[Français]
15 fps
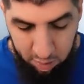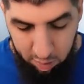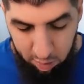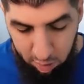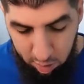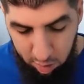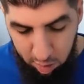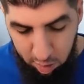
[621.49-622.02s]

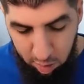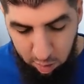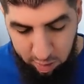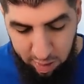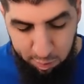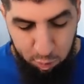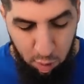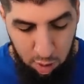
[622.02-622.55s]
Euh,
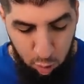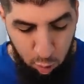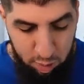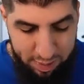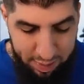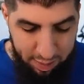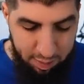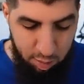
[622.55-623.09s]
d'avoir le
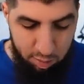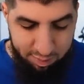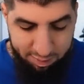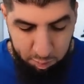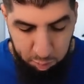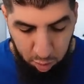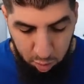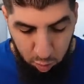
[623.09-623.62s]
tag
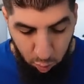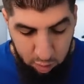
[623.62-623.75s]
cyborg.